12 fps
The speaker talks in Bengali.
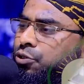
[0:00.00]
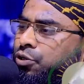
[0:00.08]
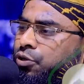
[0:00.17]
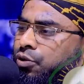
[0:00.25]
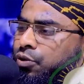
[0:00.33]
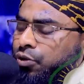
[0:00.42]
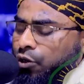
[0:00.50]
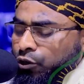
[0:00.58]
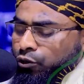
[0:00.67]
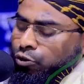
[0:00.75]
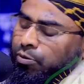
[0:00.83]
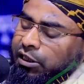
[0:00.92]
শুনুক
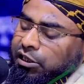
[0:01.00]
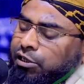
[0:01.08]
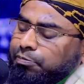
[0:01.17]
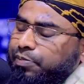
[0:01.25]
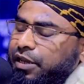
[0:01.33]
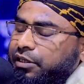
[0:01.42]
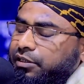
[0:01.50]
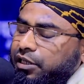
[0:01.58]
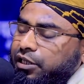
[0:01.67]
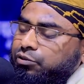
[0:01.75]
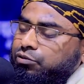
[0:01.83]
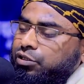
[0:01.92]
তোমাদের পেট
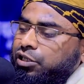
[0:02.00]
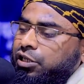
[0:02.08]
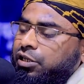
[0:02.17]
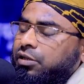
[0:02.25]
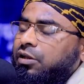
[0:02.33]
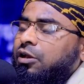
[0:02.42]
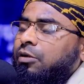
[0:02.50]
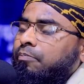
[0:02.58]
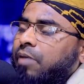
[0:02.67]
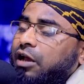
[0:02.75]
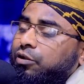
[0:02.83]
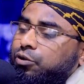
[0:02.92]
থেকে যদি
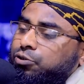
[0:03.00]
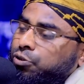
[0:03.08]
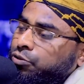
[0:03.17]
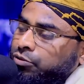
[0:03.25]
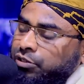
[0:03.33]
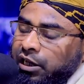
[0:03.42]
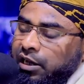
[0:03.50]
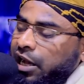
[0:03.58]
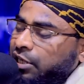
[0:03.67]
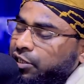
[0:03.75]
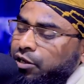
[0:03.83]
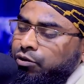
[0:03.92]
ভালো সন্তান
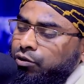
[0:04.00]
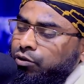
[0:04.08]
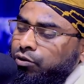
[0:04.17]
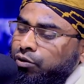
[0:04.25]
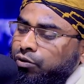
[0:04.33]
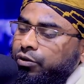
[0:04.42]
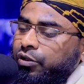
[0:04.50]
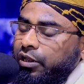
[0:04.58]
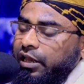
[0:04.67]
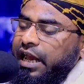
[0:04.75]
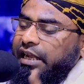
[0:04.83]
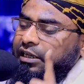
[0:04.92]
আশা করো গো
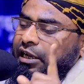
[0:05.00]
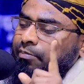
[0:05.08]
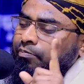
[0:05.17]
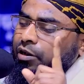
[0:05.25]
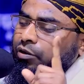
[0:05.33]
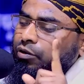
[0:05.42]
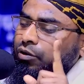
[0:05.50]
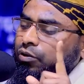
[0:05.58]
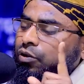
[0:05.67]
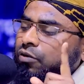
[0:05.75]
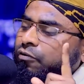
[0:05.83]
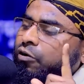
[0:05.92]
এক নাম্বার হলো
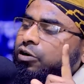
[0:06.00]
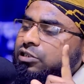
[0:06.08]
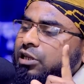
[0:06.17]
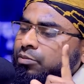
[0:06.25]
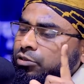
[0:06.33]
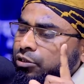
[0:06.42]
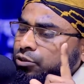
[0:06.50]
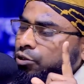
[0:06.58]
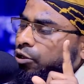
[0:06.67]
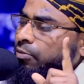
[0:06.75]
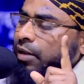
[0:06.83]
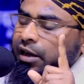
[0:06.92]
ফর্দা মতে
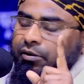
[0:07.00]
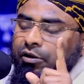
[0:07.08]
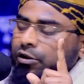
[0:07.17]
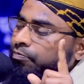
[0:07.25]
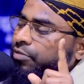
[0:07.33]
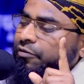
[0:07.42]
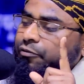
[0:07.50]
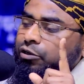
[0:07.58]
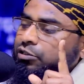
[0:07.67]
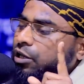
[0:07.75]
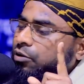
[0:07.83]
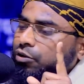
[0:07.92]
চলবা
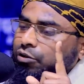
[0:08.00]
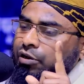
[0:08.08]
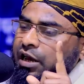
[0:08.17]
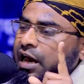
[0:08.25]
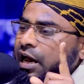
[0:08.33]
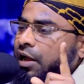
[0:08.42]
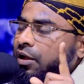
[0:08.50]
বেফর্দা হইও না